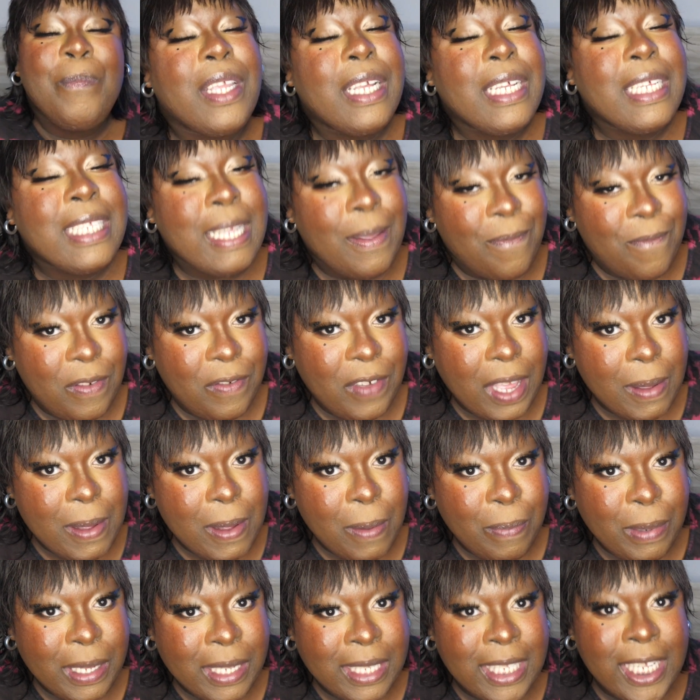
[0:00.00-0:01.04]
Ça me fait
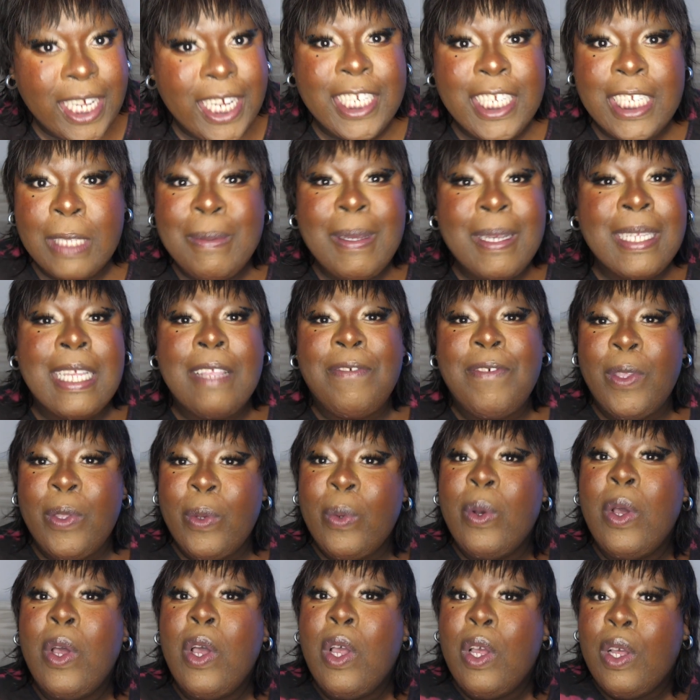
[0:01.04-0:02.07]
vraiment plaisir et j'espère que cette
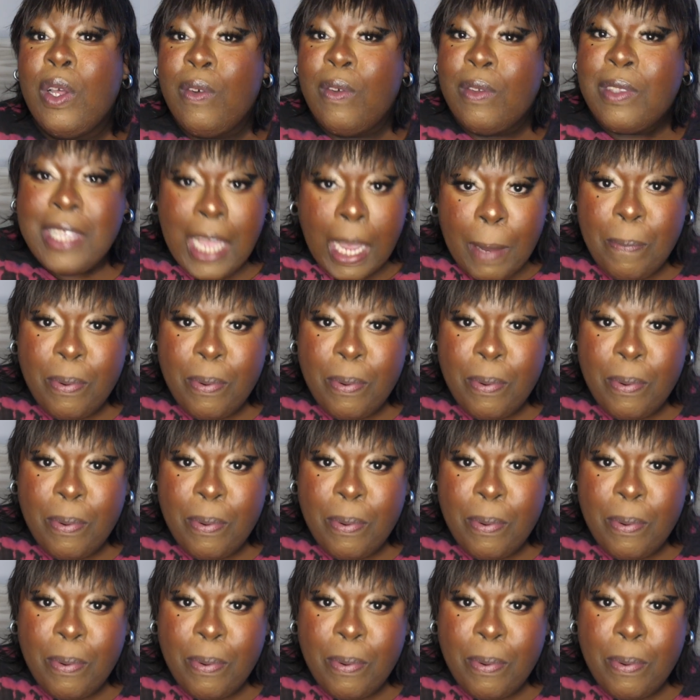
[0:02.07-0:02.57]
vidéo t'a